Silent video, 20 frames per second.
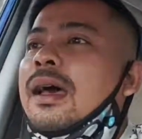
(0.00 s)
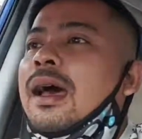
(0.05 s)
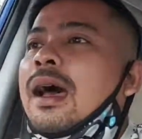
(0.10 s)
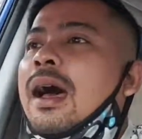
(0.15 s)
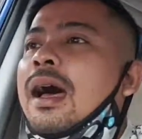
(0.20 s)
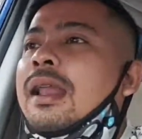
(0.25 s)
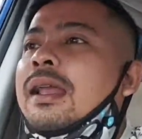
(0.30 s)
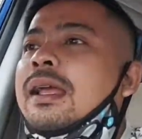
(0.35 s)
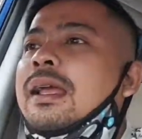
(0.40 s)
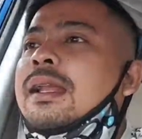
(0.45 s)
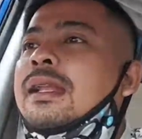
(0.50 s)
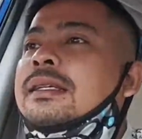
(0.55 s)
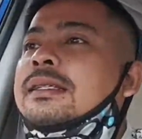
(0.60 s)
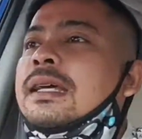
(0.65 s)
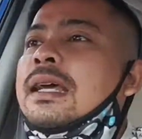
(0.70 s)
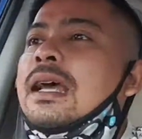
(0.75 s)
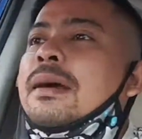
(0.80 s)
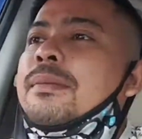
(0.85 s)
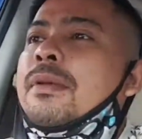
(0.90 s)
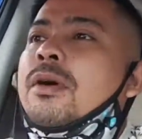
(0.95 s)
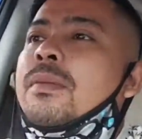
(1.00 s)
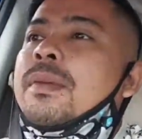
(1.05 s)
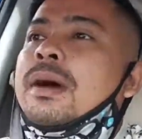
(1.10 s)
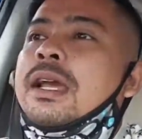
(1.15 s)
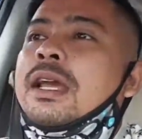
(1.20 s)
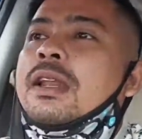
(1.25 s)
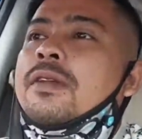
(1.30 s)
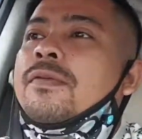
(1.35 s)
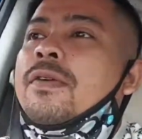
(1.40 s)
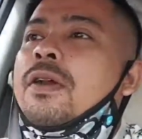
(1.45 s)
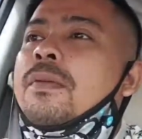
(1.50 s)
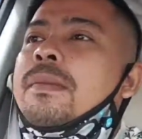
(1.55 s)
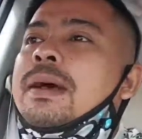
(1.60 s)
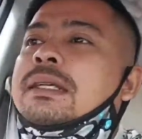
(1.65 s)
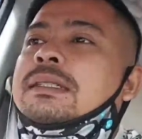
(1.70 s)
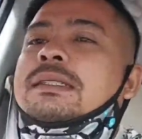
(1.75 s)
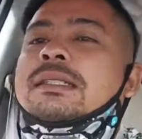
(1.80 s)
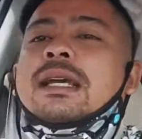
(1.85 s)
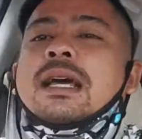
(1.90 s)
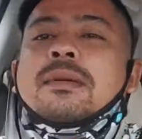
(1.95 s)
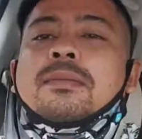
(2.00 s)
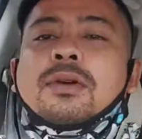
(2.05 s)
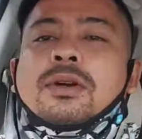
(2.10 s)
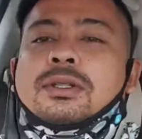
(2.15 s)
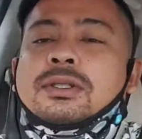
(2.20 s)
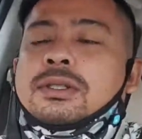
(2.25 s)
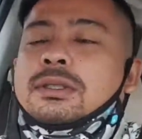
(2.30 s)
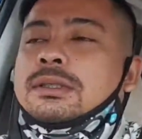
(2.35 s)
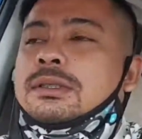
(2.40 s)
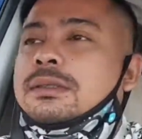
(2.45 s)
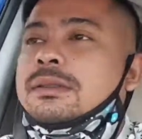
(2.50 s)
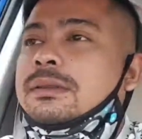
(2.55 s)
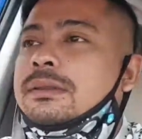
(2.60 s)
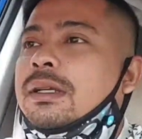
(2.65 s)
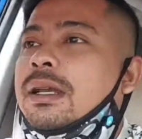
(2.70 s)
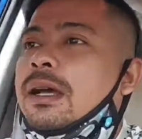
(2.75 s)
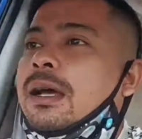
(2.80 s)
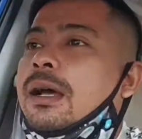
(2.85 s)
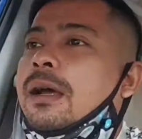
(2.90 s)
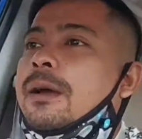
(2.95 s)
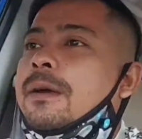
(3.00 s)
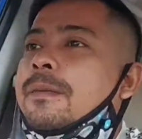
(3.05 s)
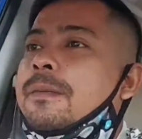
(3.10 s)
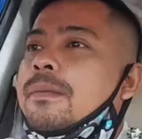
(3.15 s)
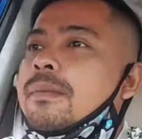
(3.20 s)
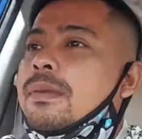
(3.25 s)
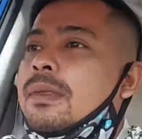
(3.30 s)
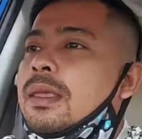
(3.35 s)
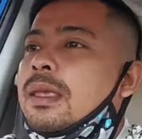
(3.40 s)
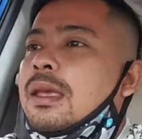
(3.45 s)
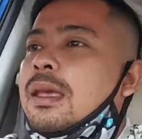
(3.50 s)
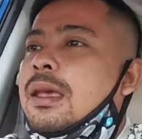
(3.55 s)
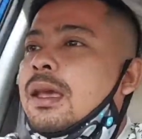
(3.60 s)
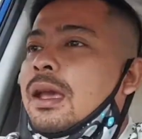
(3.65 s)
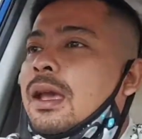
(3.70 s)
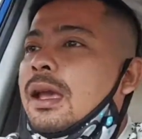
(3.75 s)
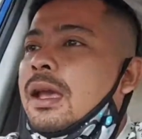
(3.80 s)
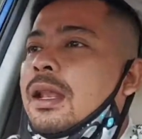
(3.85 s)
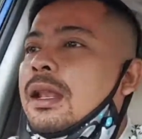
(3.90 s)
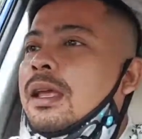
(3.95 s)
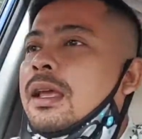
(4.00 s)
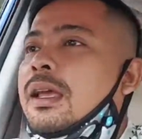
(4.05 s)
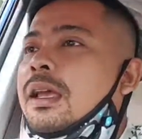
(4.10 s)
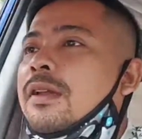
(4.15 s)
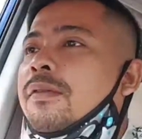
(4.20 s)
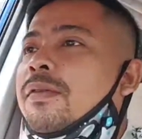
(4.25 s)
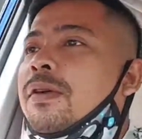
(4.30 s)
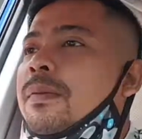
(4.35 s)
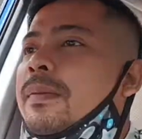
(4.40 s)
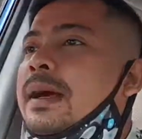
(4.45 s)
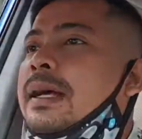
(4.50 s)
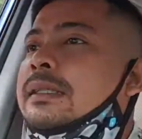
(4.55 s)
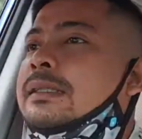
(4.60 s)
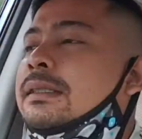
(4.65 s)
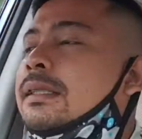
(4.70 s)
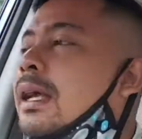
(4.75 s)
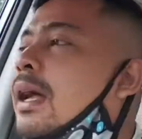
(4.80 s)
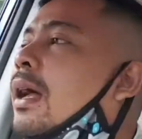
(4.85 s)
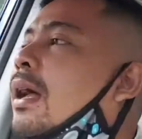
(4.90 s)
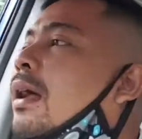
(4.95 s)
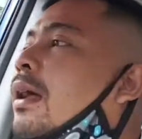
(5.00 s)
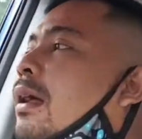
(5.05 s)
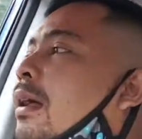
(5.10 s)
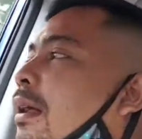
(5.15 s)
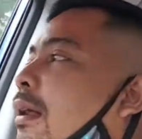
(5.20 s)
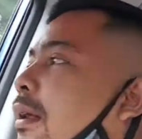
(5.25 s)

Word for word: Hari ini saya mau menginformasikan bos Ini informasi yang